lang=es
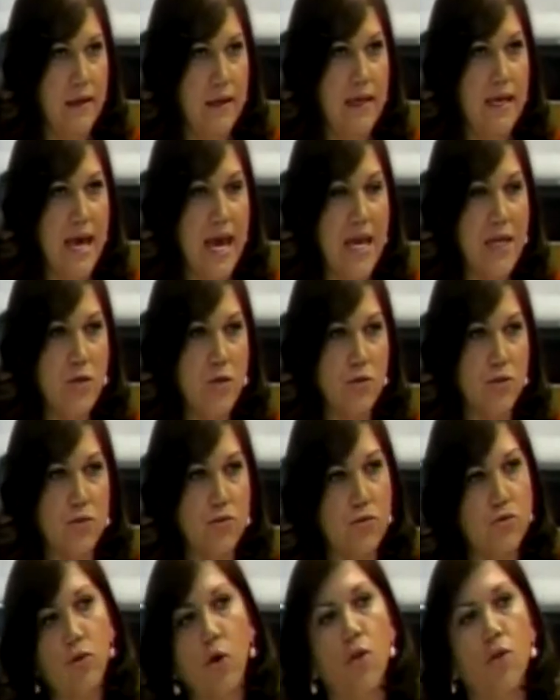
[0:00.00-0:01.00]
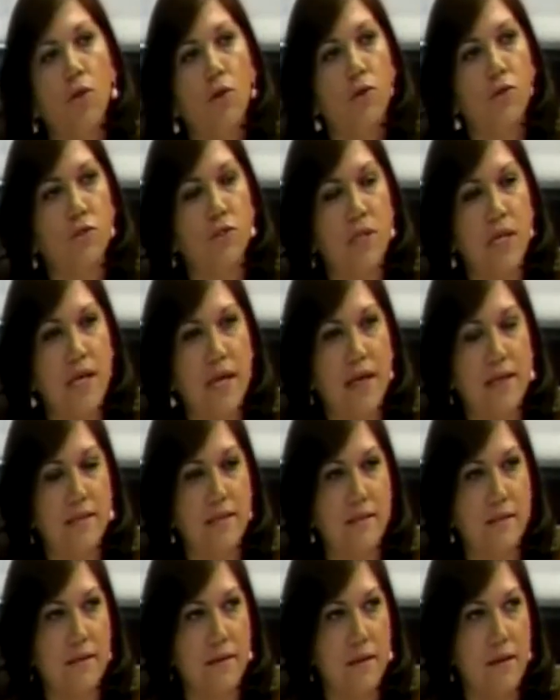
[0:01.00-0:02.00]
y ellos todos los
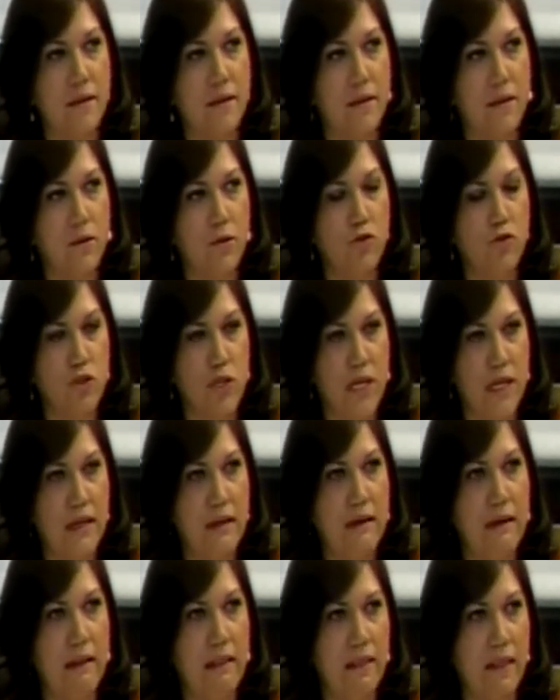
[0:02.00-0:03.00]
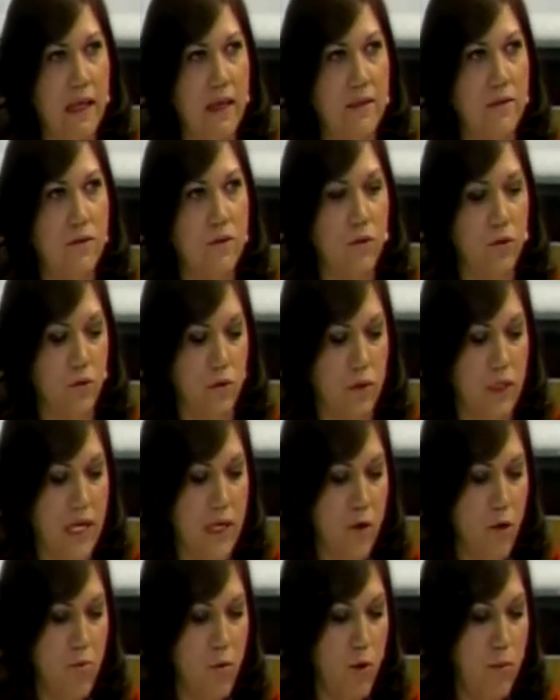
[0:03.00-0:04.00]
días nos tienen al tanto
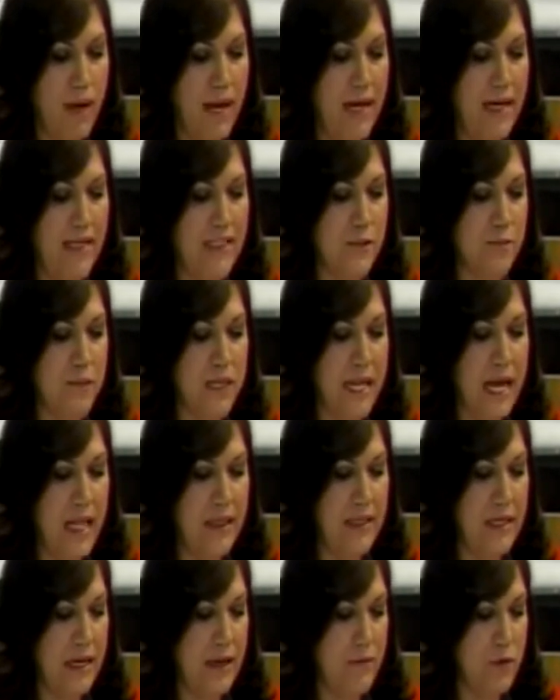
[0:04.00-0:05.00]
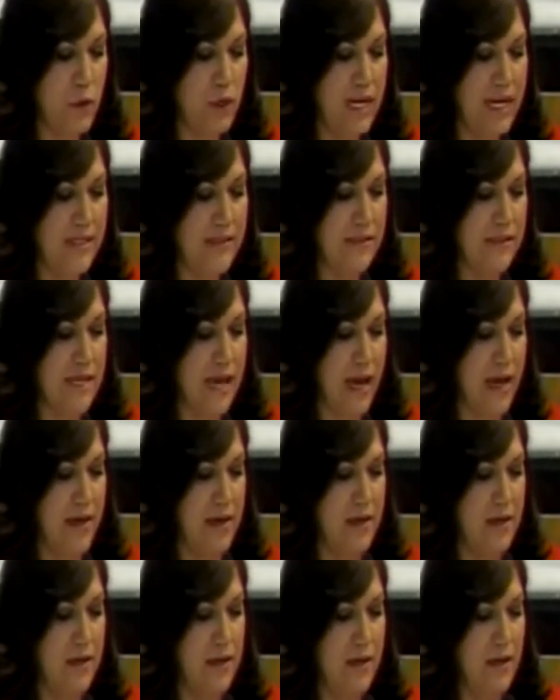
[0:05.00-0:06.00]
de cómo va la espiral de la violencia,
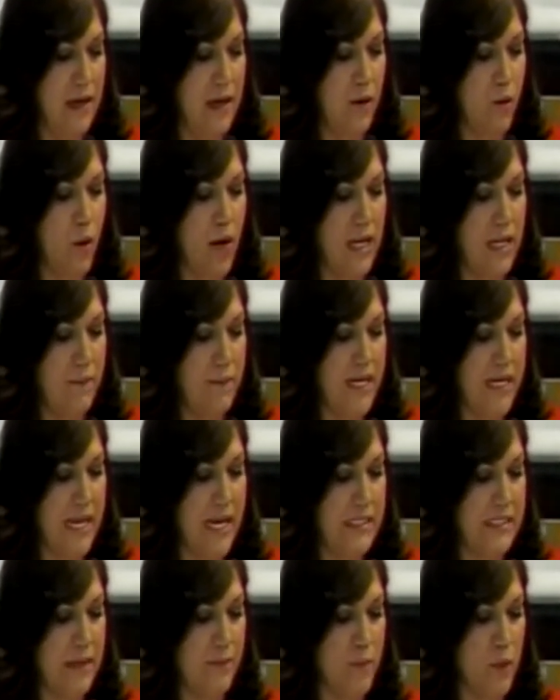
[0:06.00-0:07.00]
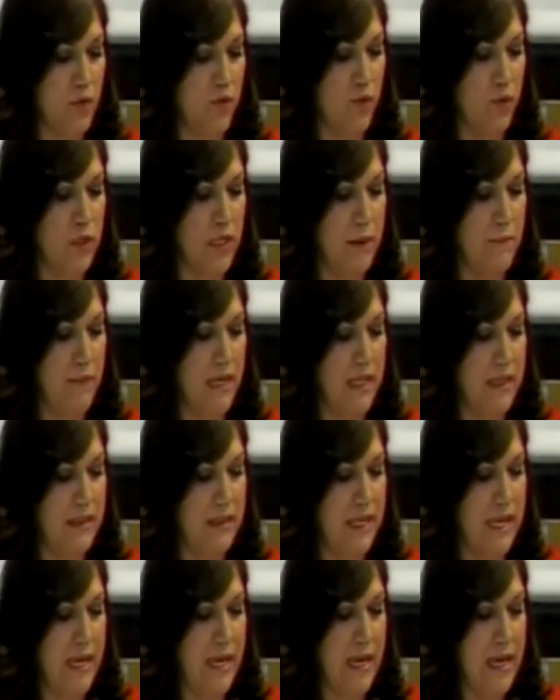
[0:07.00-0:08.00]
la cual amenaza
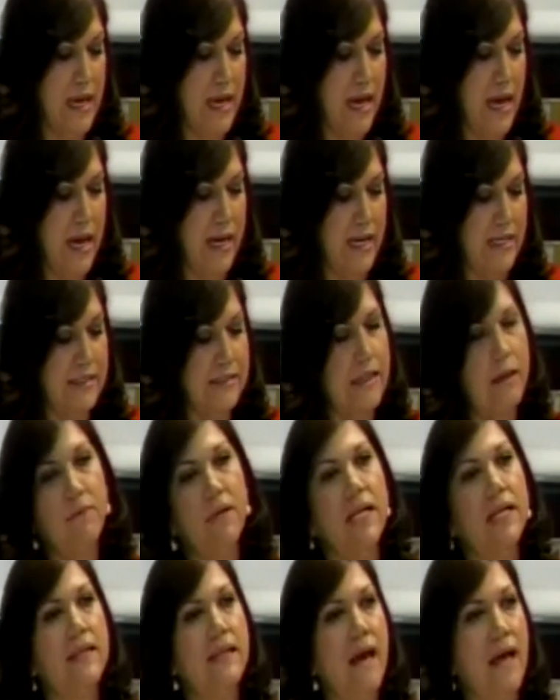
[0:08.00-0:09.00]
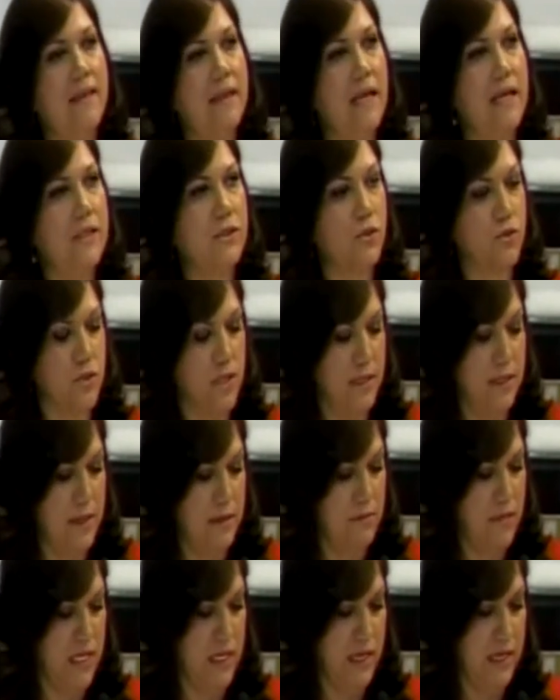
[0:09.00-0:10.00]
profundamente a la estabilidad de la
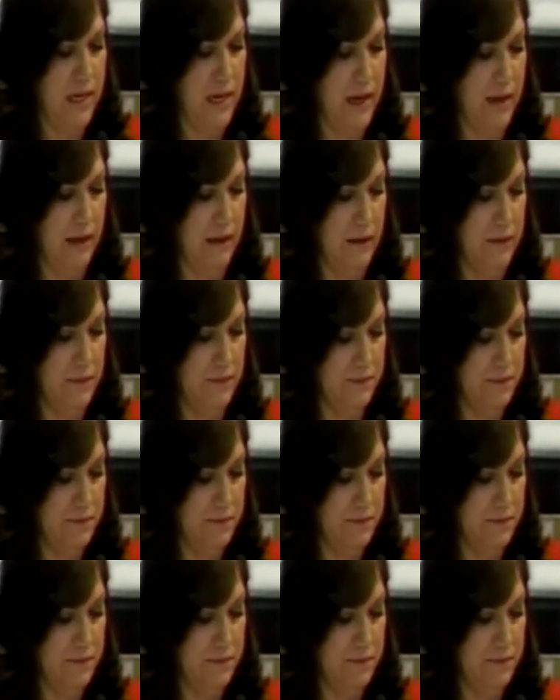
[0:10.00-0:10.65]
sociedad mexicana.